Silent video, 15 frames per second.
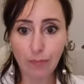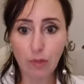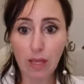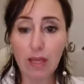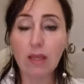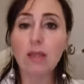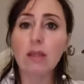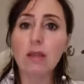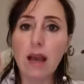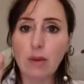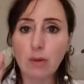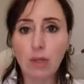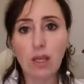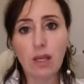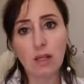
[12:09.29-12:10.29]
È
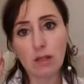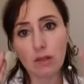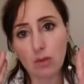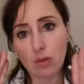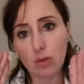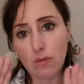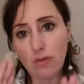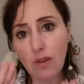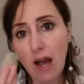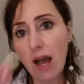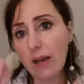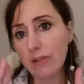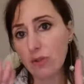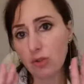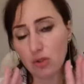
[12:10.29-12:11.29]
Chiaro che non va
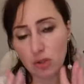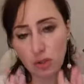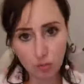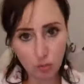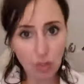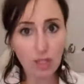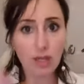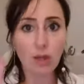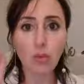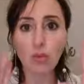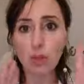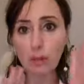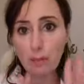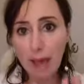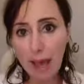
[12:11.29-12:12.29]
a sostituire
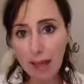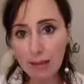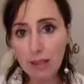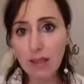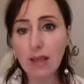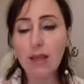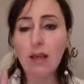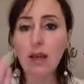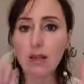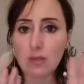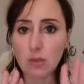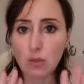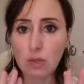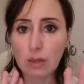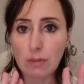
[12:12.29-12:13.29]
cure mediche,
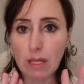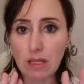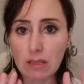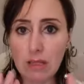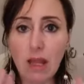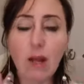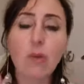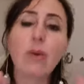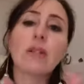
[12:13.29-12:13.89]
assolutamente, eh?